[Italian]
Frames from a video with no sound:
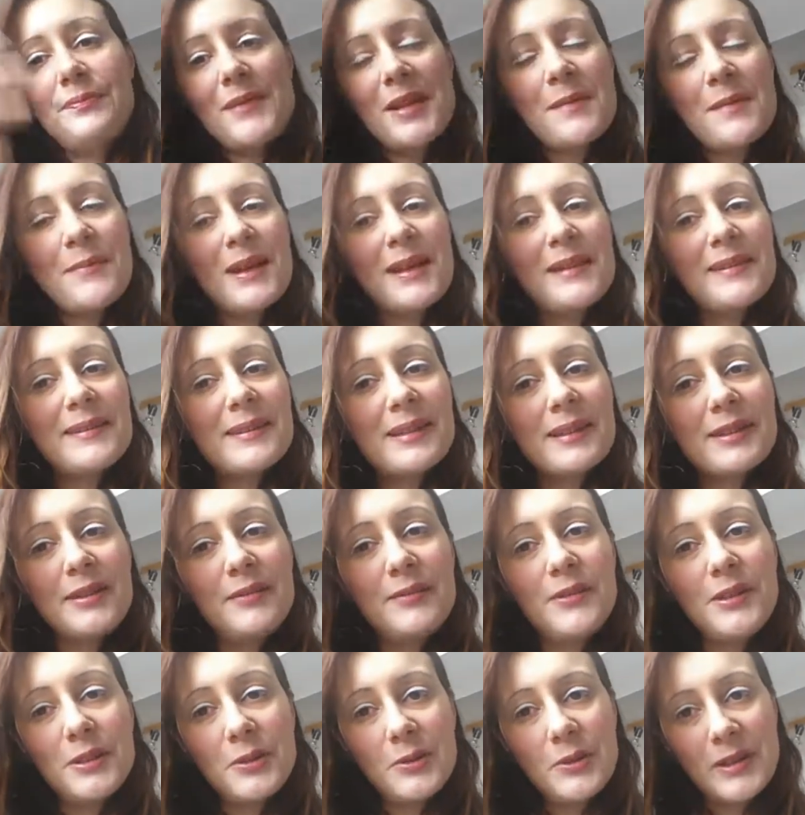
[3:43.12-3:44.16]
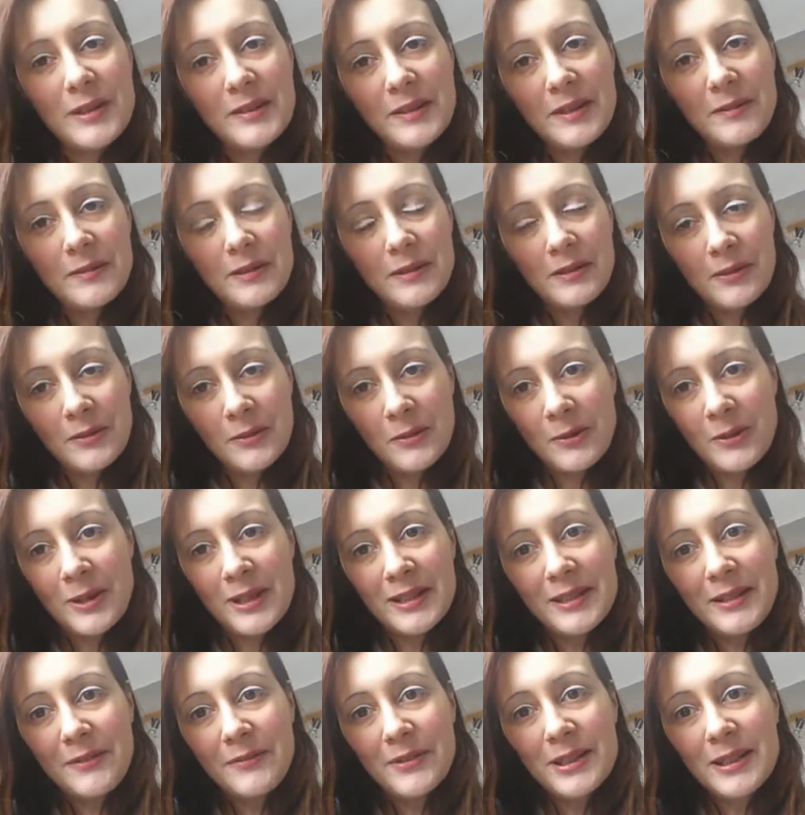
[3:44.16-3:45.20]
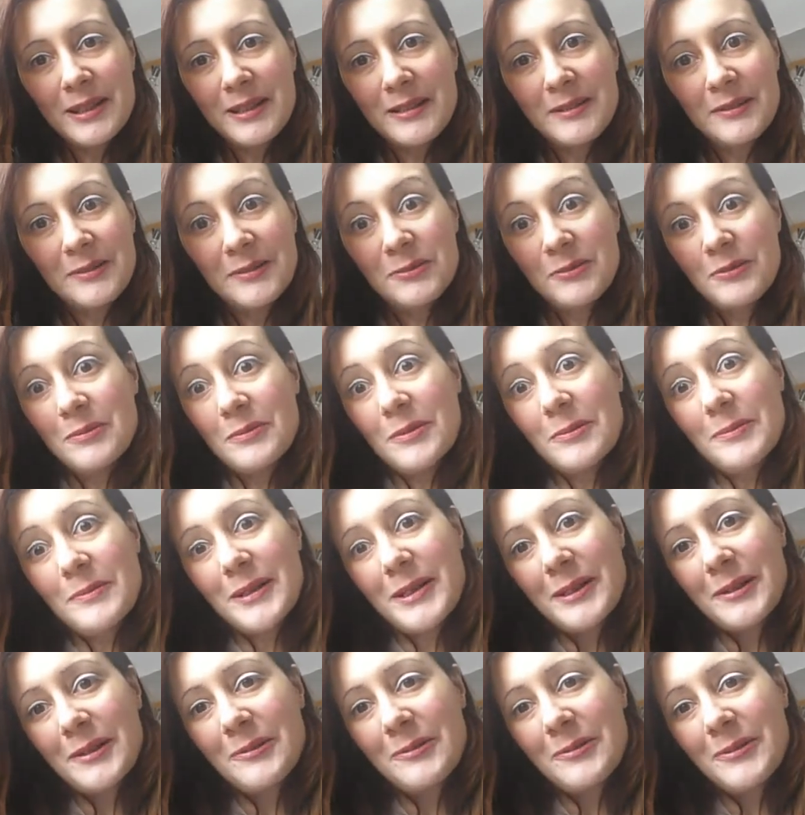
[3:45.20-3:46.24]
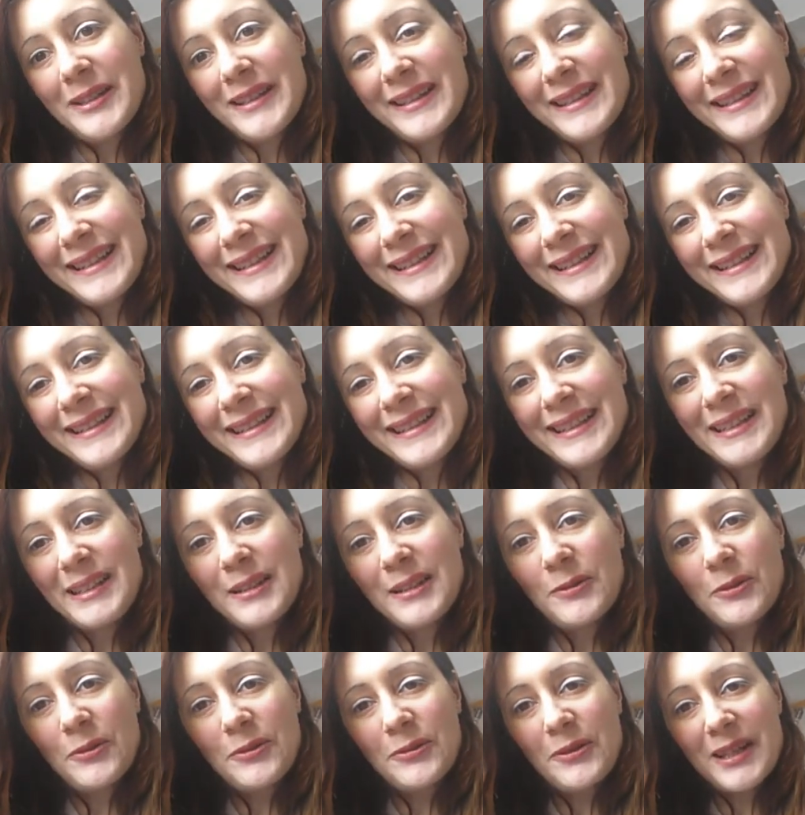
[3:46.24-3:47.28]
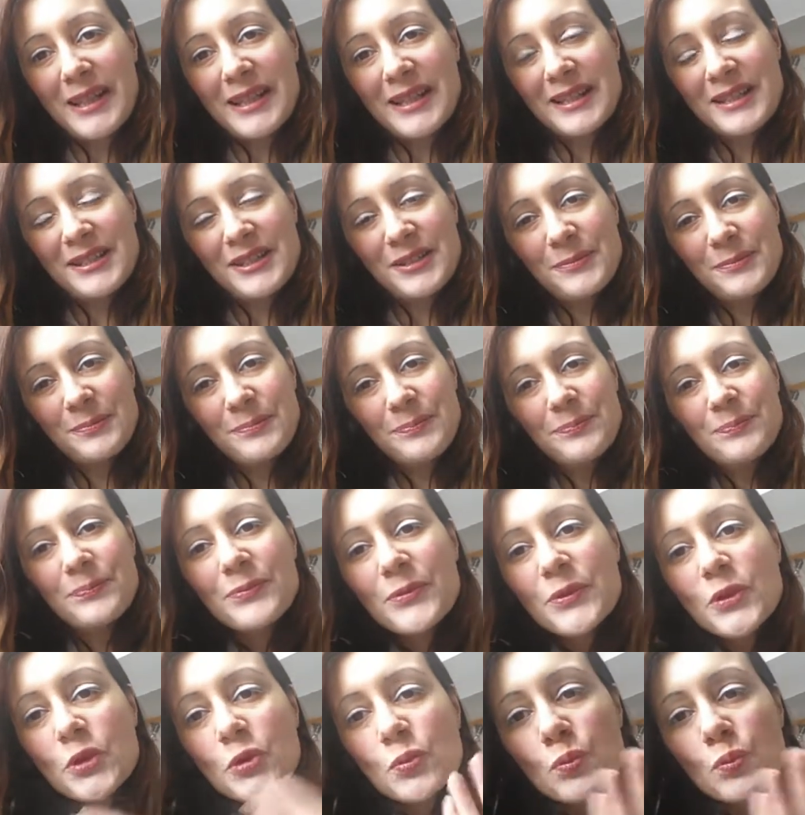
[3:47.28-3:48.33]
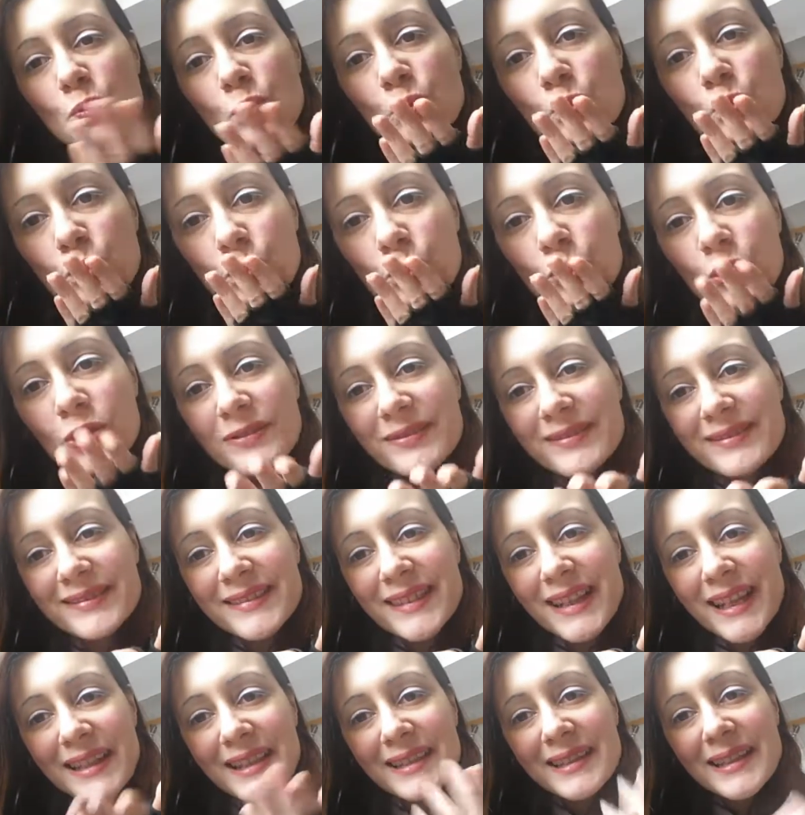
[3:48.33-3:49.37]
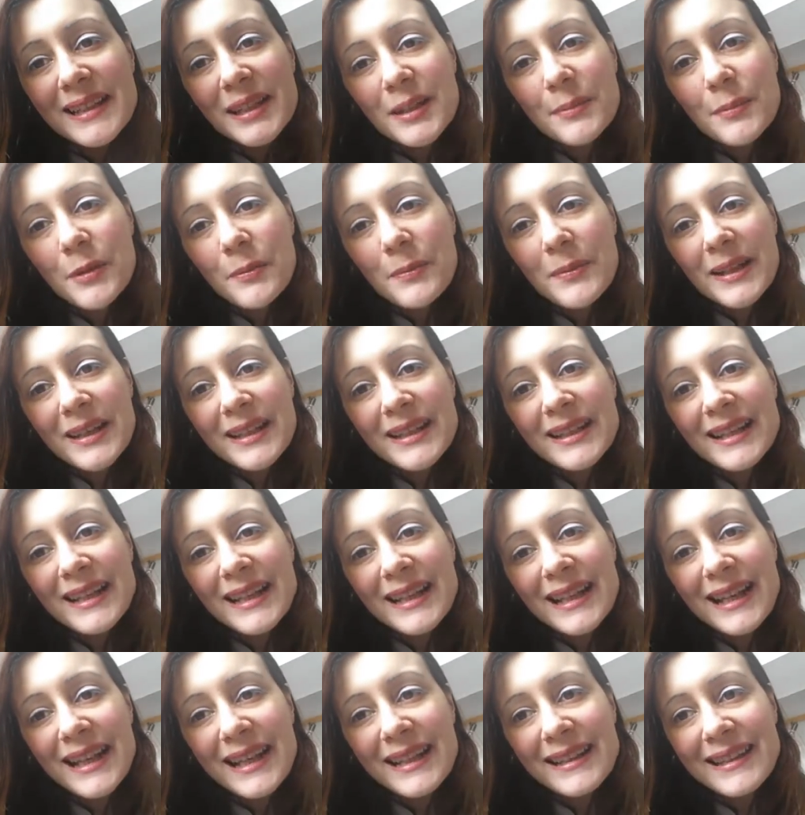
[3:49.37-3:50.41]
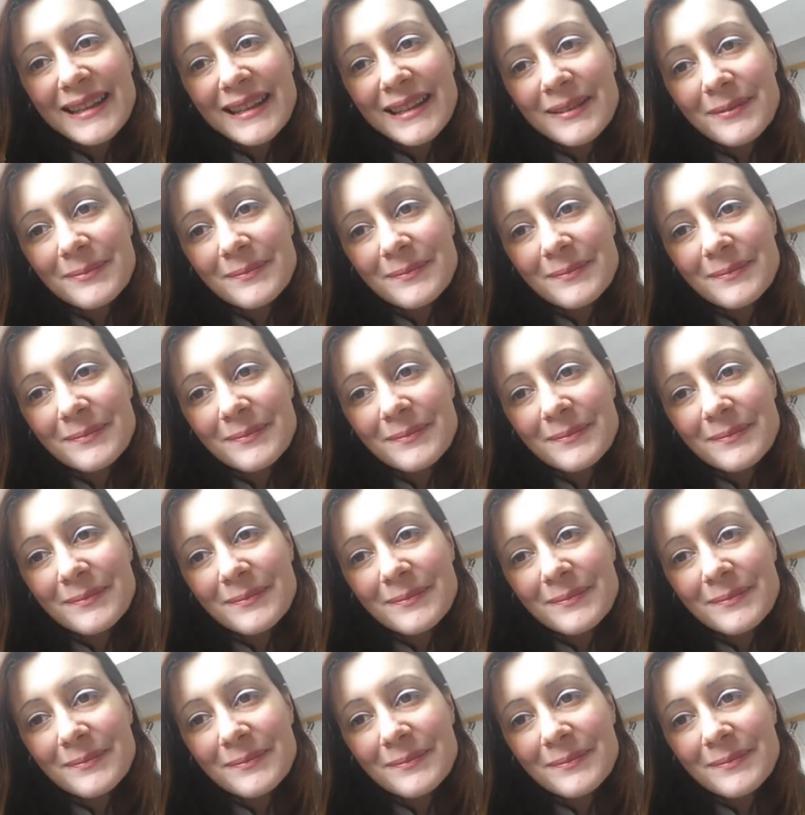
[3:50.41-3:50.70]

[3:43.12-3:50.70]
maestra di vita ho la, ho la diva del tubo, per cui eh, che devo farci? Mm, statemi bene ragazzi.